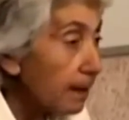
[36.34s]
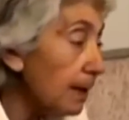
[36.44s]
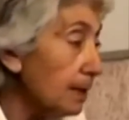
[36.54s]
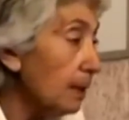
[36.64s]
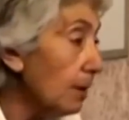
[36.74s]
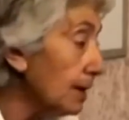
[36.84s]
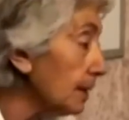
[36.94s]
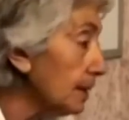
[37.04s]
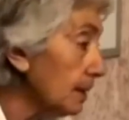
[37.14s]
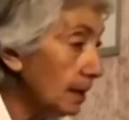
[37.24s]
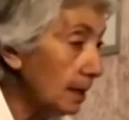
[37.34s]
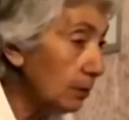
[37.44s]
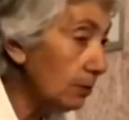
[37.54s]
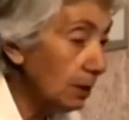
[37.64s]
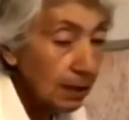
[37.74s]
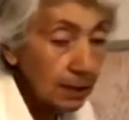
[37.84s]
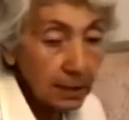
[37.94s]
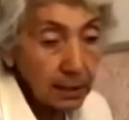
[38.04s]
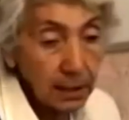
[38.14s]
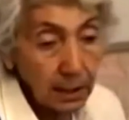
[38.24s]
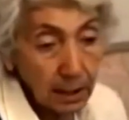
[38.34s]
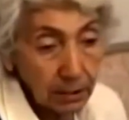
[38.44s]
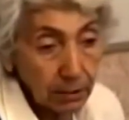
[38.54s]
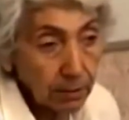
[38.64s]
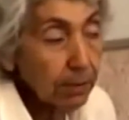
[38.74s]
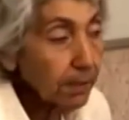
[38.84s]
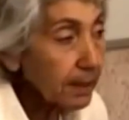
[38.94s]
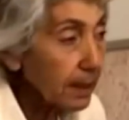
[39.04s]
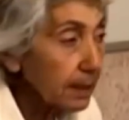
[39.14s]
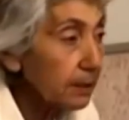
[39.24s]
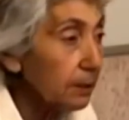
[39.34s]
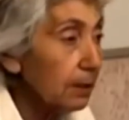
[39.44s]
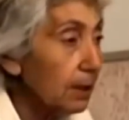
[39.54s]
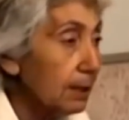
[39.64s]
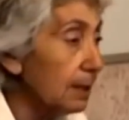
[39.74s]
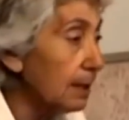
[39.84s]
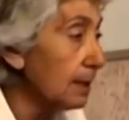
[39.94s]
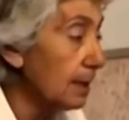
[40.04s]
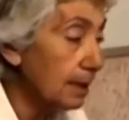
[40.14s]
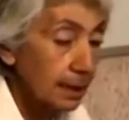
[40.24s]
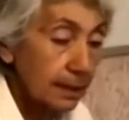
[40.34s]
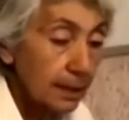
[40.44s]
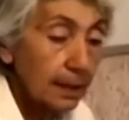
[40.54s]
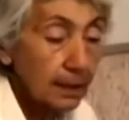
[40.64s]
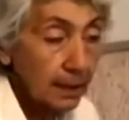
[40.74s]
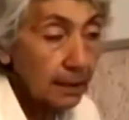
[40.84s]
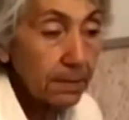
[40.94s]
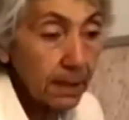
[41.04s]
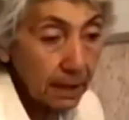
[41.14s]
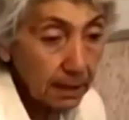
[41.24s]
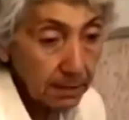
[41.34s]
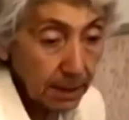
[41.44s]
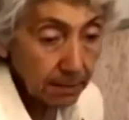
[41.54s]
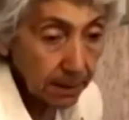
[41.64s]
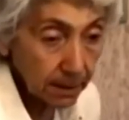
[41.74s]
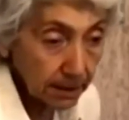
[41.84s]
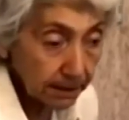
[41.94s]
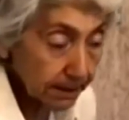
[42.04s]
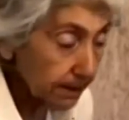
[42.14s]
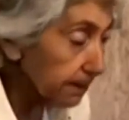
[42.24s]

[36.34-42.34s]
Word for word: Я не знаю, хотите докажу, не хотите не докажу. Но я постараюсь все-таки кратко сказать на языке биохимии опять же.